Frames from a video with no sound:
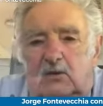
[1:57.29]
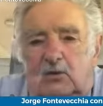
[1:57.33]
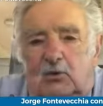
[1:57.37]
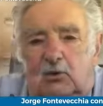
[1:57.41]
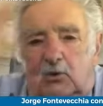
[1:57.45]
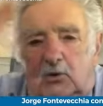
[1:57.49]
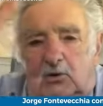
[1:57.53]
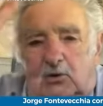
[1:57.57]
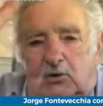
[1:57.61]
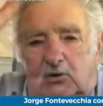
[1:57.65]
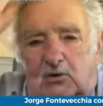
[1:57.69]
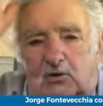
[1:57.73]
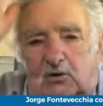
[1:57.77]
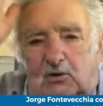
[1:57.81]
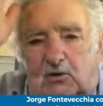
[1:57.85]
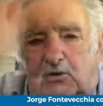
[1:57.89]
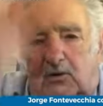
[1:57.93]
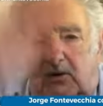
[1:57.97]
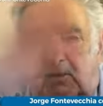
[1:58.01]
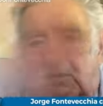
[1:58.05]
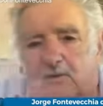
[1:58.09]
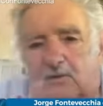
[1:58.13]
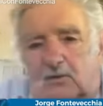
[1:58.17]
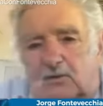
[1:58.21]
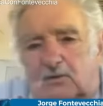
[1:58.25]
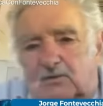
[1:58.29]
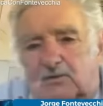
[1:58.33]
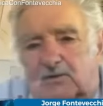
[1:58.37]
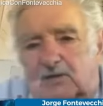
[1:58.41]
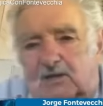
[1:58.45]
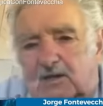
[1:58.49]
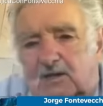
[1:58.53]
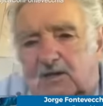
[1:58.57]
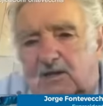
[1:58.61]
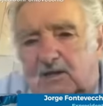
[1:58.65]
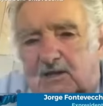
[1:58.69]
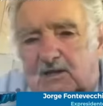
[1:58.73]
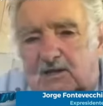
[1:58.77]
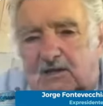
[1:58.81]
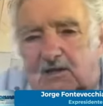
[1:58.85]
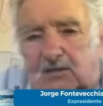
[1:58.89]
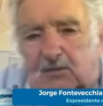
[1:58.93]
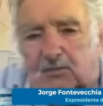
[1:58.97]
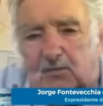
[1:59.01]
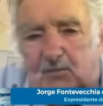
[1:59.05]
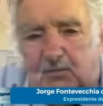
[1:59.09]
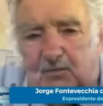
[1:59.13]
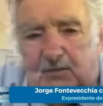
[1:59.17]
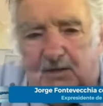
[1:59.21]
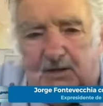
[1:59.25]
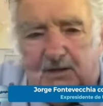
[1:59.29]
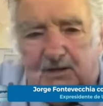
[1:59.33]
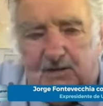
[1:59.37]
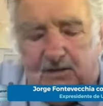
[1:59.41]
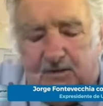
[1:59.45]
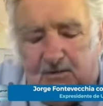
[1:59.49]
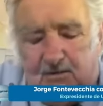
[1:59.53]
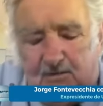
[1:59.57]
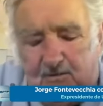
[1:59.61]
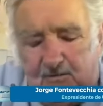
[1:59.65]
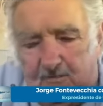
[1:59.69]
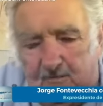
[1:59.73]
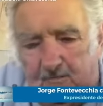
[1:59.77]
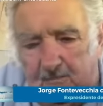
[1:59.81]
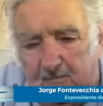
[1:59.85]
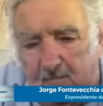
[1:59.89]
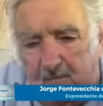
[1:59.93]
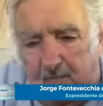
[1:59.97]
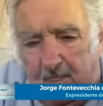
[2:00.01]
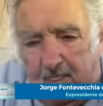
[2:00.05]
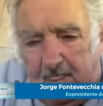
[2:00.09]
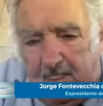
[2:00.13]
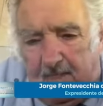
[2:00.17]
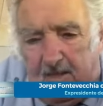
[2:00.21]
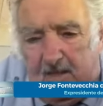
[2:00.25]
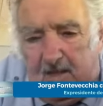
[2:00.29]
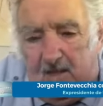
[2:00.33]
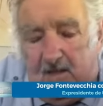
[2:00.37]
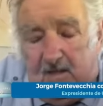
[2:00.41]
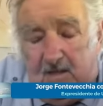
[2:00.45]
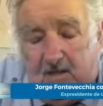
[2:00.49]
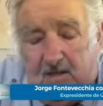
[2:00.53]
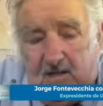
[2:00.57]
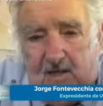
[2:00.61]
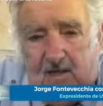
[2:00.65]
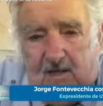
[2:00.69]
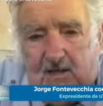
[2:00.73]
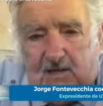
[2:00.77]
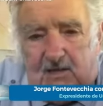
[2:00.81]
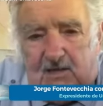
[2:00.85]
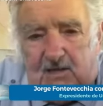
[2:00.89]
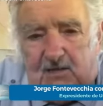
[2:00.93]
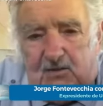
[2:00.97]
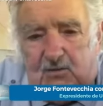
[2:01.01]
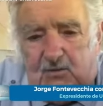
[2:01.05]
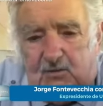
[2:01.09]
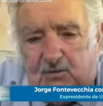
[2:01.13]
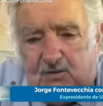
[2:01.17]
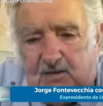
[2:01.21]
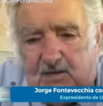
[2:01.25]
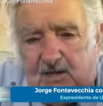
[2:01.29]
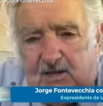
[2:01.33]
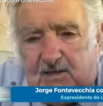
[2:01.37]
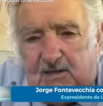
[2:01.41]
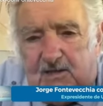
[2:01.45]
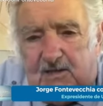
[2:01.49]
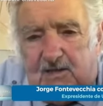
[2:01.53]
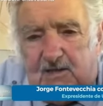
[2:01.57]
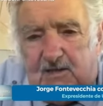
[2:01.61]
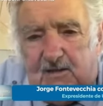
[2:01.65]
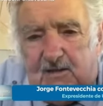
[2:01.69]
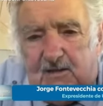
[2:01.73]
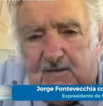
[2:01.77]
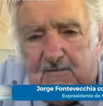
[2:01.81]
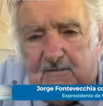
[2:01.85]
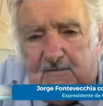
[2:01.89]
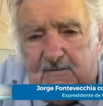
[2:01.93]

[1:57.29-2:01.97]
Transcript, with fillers: Lo otro es contingente al momento y a las circunstancias.